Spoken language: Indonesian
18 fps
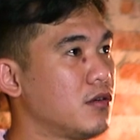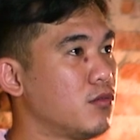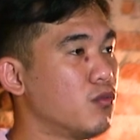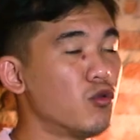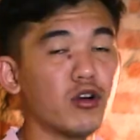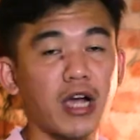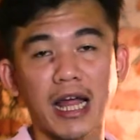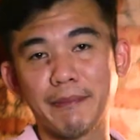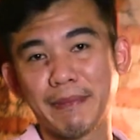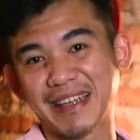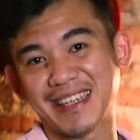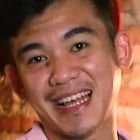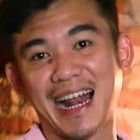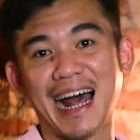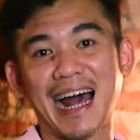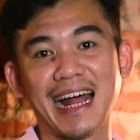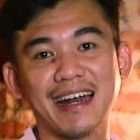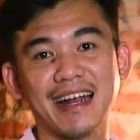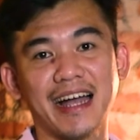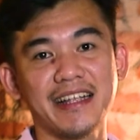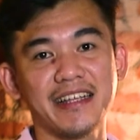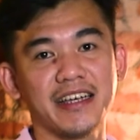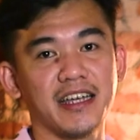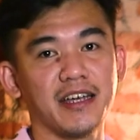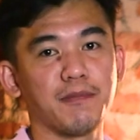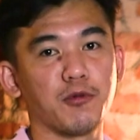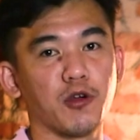bukan masalah
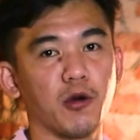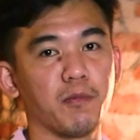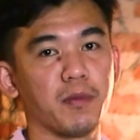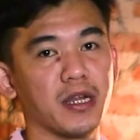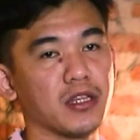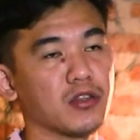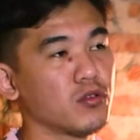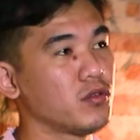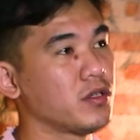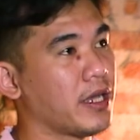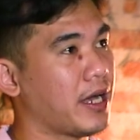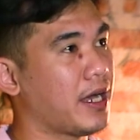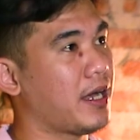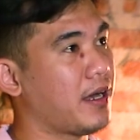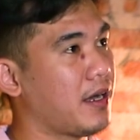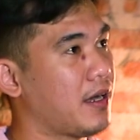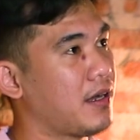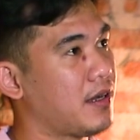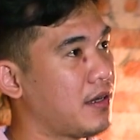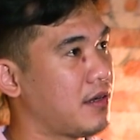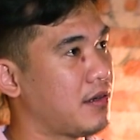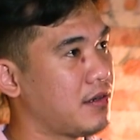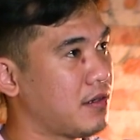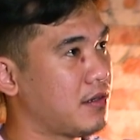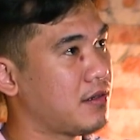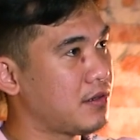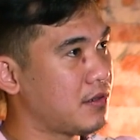harganya ya. Proper itu ya
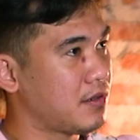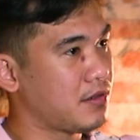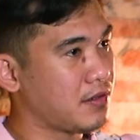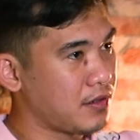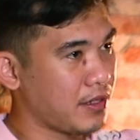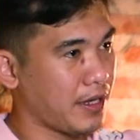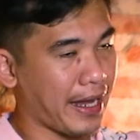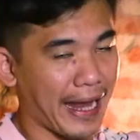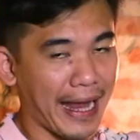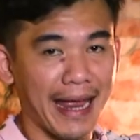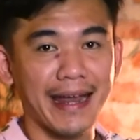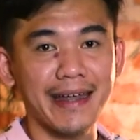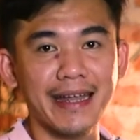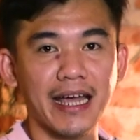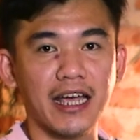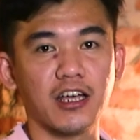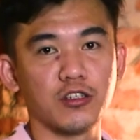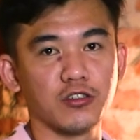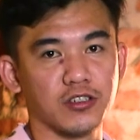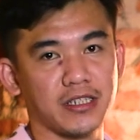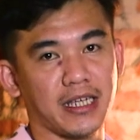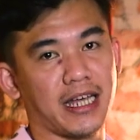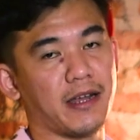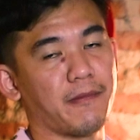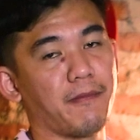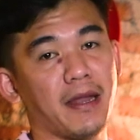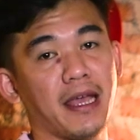enak gitu
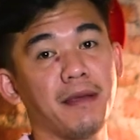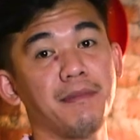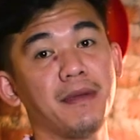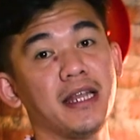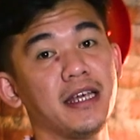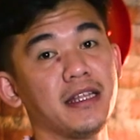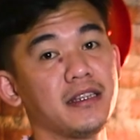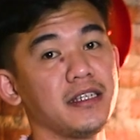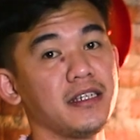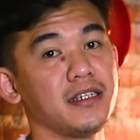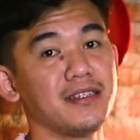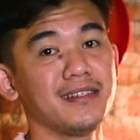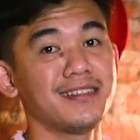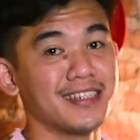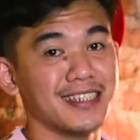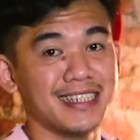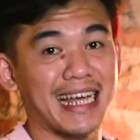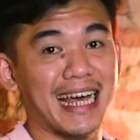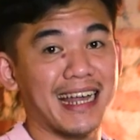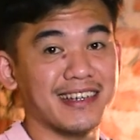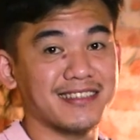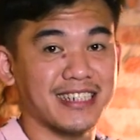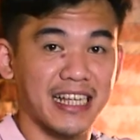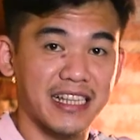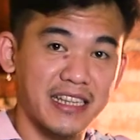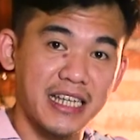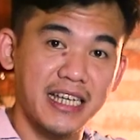secara playability, secara
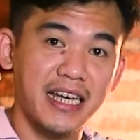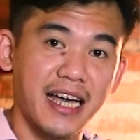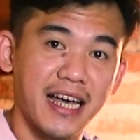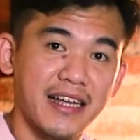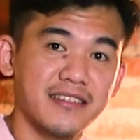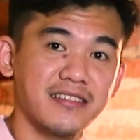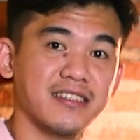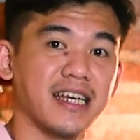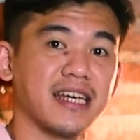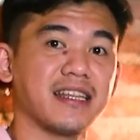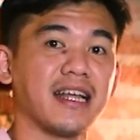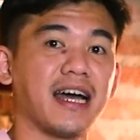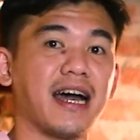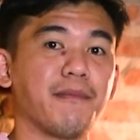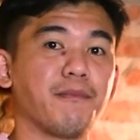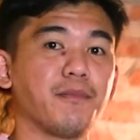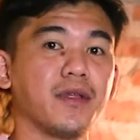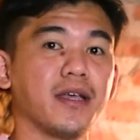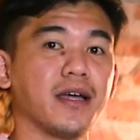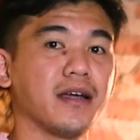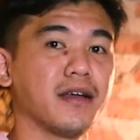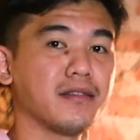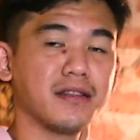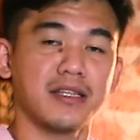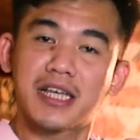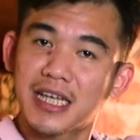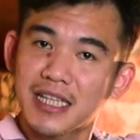settingan,
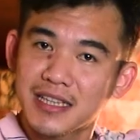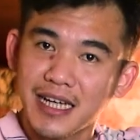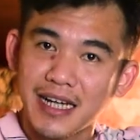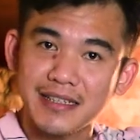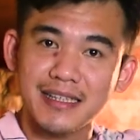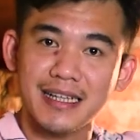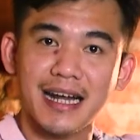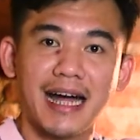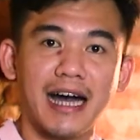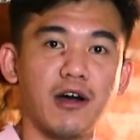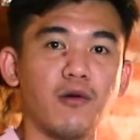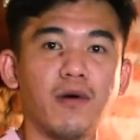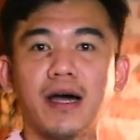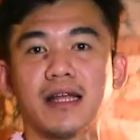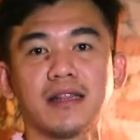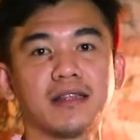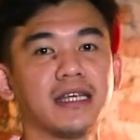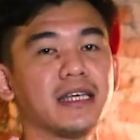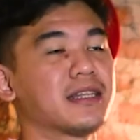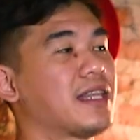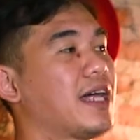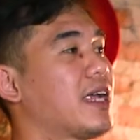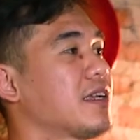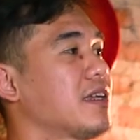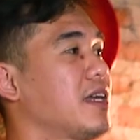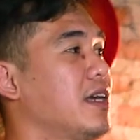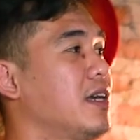setupnya, gitar terawat,
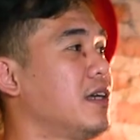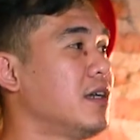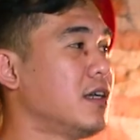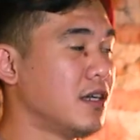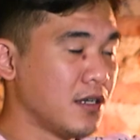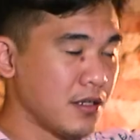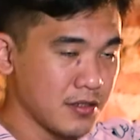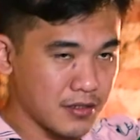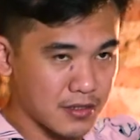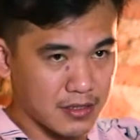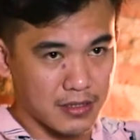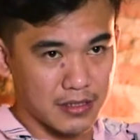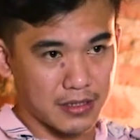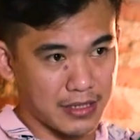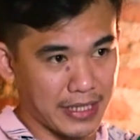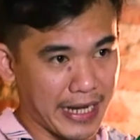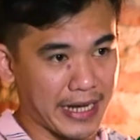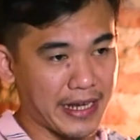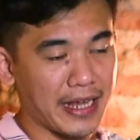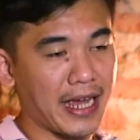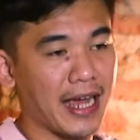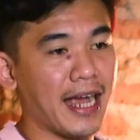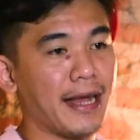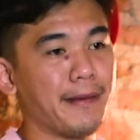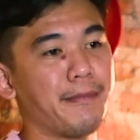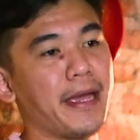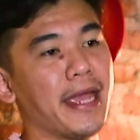gitarnya naiknya
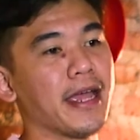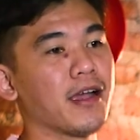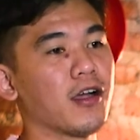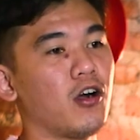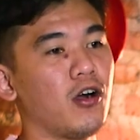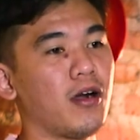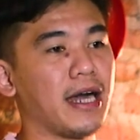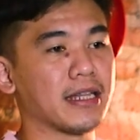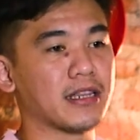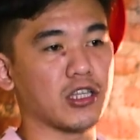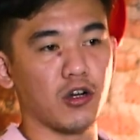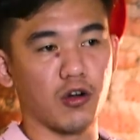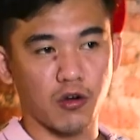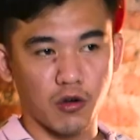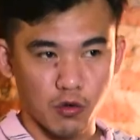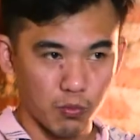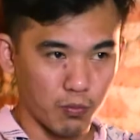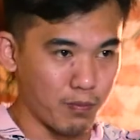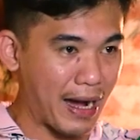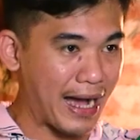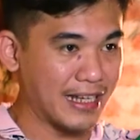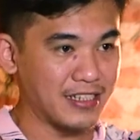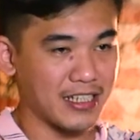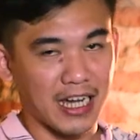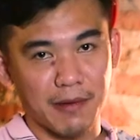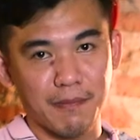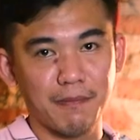nggak bengkok atau
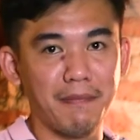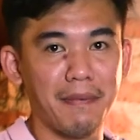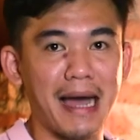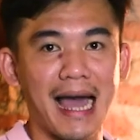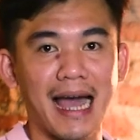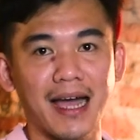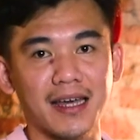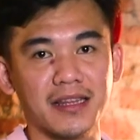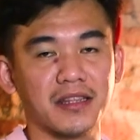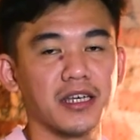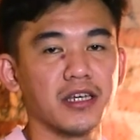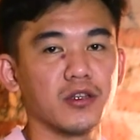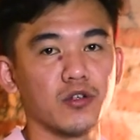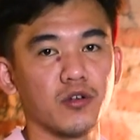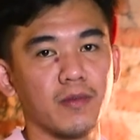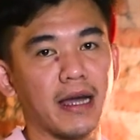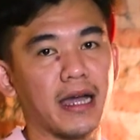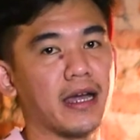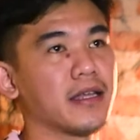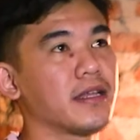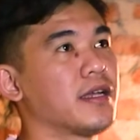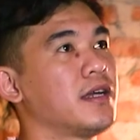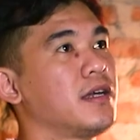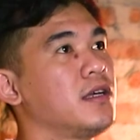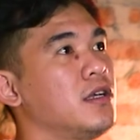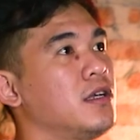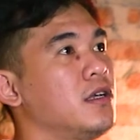banyak banget gitu
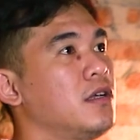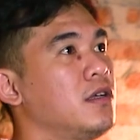makanya